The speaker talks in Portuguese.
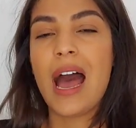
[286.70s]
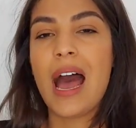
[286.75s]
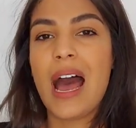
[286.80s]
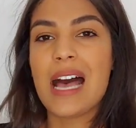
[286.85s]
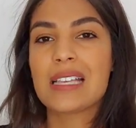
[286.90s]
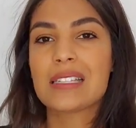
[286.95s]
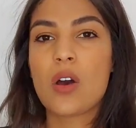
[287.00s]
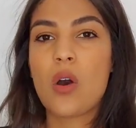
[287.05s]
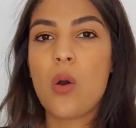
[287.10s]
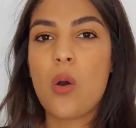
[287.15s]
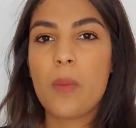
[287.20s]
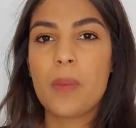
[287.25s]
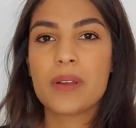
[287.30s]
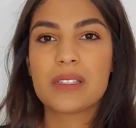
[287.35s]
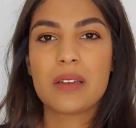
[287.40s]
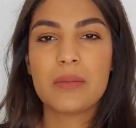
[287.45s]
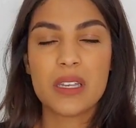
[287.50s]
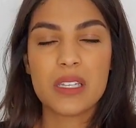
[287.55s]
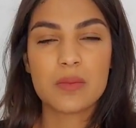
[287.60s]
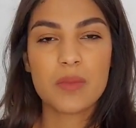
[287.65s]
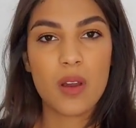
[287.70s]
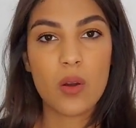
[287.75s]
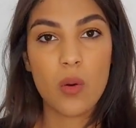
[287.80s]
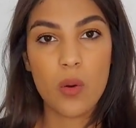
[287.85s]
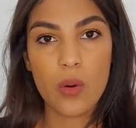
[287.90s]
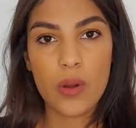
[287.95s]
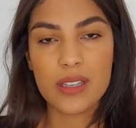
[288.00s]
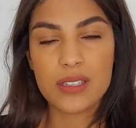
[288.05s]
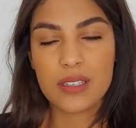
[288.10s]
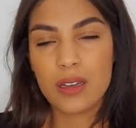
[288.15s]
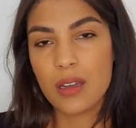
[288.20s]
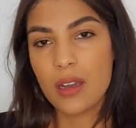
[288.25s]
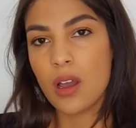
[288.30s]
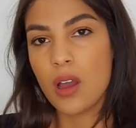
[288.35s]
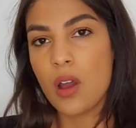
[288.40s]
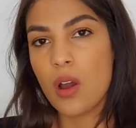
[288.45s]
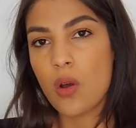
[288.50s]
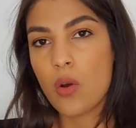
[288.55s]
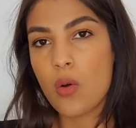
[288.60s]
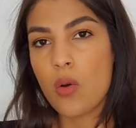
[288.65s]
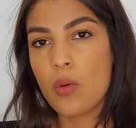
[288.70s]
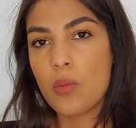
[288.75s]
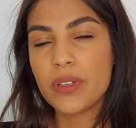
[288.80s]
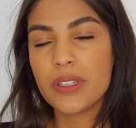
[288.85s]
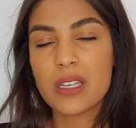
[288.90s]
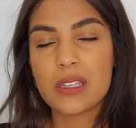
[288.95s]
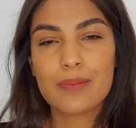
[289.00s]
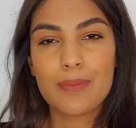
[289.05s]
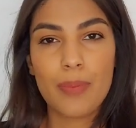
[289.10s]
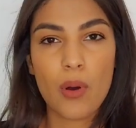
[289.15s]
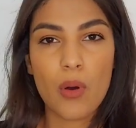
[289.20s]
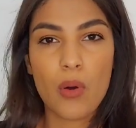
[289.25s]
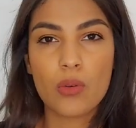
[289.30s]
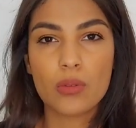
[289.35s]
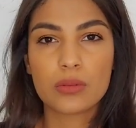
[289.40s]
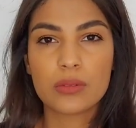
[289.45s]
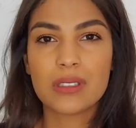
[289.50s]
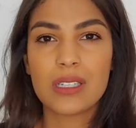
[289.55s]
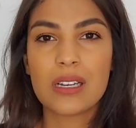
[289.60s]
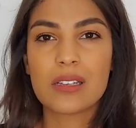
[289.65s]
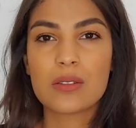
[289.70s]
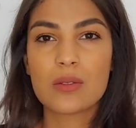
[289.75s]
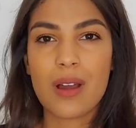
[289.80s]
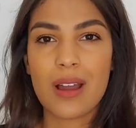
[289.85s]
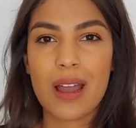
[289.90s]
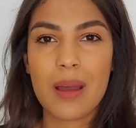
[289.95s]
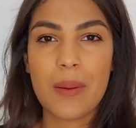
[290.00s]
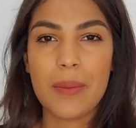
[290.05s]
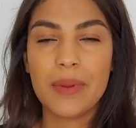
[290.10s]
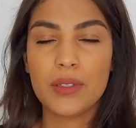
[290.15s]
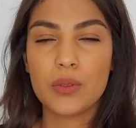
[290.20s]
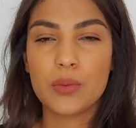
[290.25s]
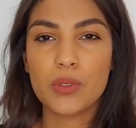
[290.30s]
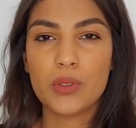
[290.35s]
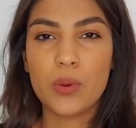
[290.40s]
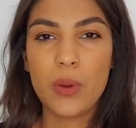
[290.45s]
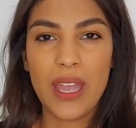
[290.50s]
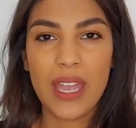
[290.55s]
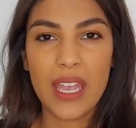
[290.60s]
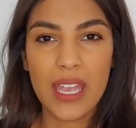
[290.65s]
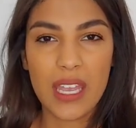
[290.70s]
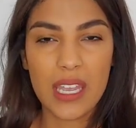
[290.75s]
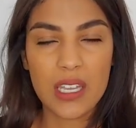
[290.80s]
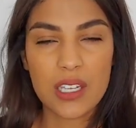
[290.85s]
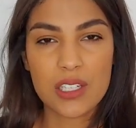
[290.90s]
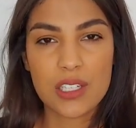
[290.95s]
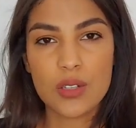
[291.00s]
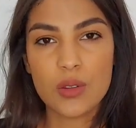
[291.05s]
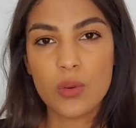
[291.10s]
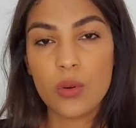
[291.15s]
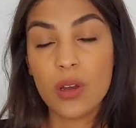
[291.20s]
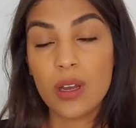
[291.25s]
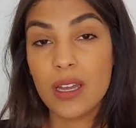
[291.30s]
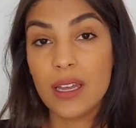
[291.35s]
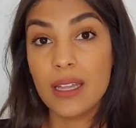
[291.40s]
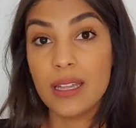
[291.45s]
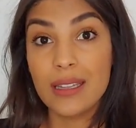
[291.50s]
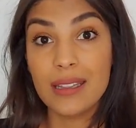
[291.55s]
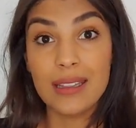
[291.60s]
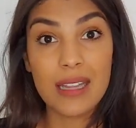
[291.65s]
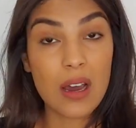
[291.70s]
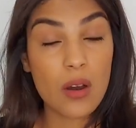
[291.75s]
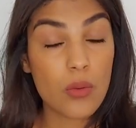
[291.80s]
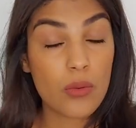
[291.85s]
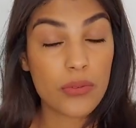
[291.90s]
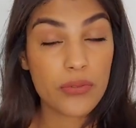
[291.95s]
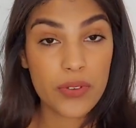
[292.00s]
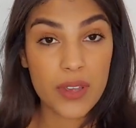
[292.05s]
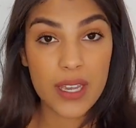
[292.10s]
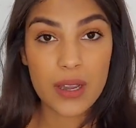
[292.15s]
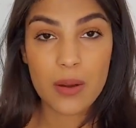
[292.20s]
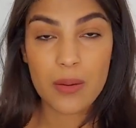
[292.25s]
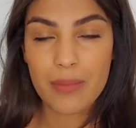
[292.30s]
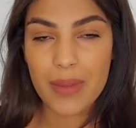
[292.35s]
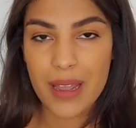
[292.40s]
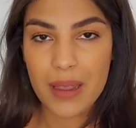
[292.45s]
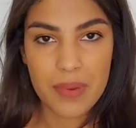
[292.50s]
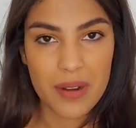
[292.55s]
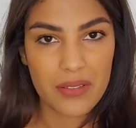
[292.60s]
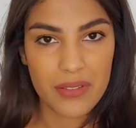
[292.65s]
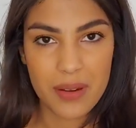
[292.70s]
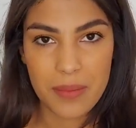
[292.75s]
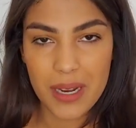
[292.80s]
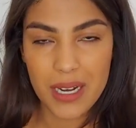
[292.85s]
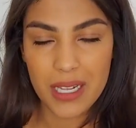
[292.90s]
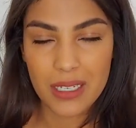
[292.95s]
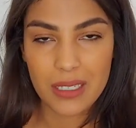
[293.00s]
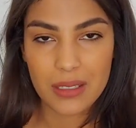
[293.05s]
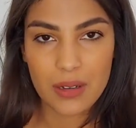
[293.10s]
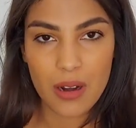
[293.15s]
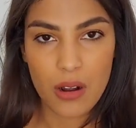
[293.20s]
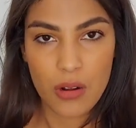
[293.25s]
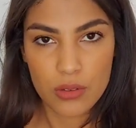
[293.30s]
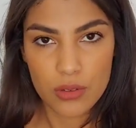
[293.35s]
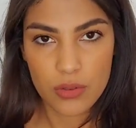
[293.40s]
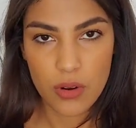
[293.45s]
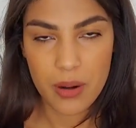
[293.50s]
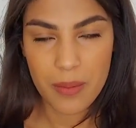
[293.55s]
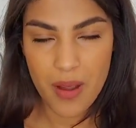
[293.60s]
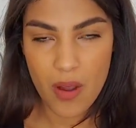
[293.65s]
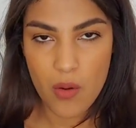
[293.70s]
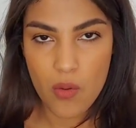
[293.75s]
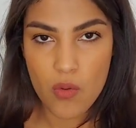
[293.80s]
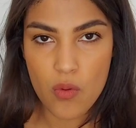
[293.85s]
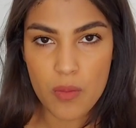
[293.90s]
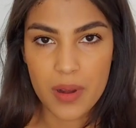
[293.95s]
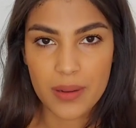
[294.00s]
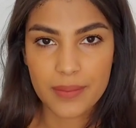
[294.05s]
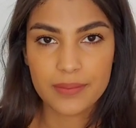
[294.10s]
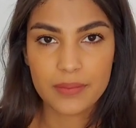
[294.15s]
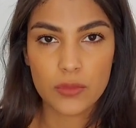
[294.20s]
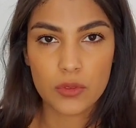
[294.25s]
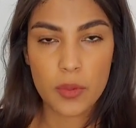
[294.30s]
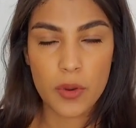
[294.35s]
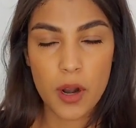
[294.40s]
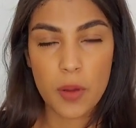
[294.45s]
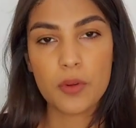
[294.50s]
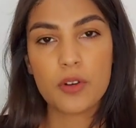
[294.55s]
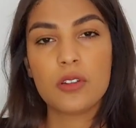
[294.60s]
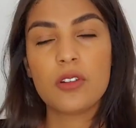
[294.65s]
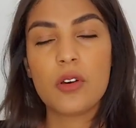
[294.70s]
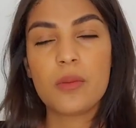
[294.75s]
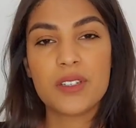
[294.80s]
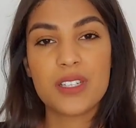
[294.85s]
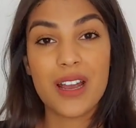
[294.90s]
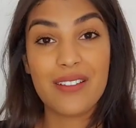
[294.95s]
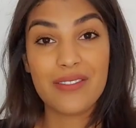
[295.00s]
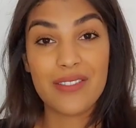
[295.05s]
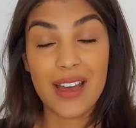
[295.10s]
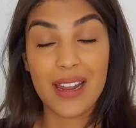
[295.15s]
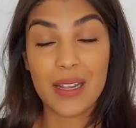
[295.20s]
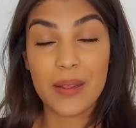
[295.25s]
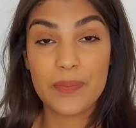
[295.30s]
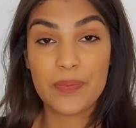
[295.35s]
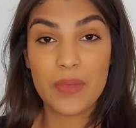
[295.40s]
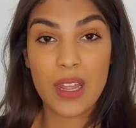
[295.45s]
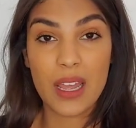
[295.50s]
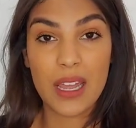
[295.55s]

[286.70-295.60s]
as roupas a mesma coisa, com muitas pontas, com acabamento muito rígido, não ficam bem para a família natural de forma alguma. O próprio nome já fala.